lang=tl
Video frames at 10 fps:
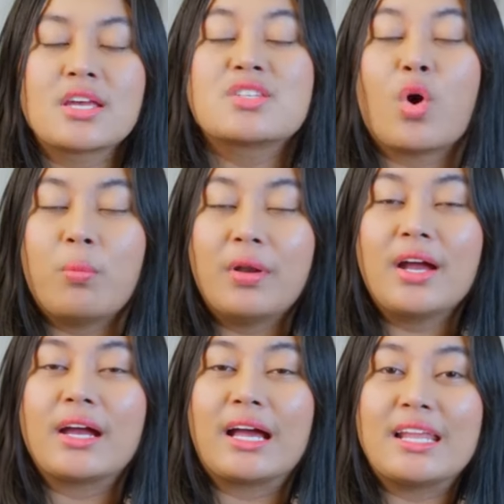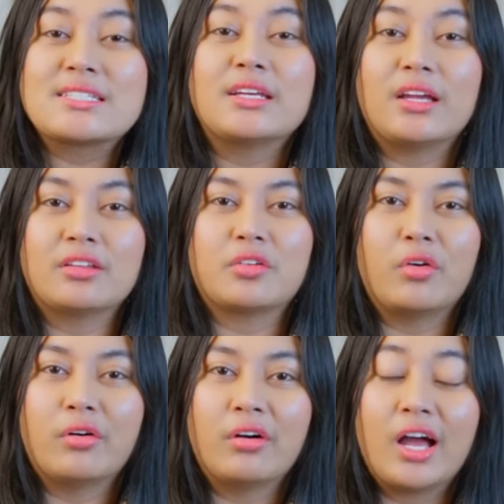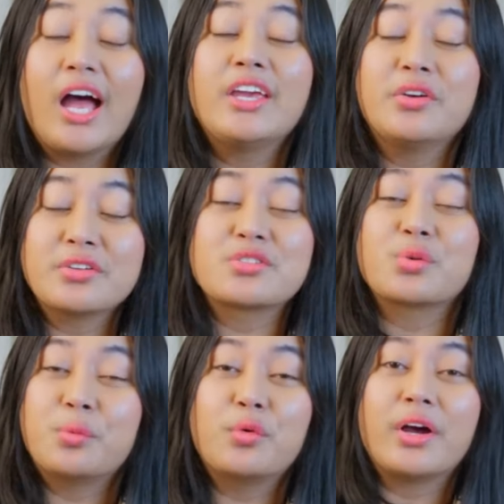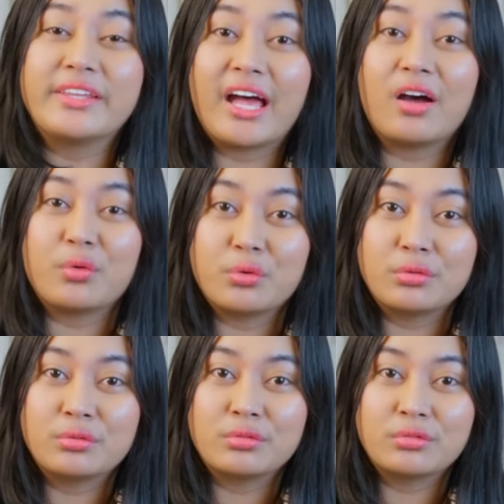Sa sobrang kalasingan ko, ayun, sumuka na ako.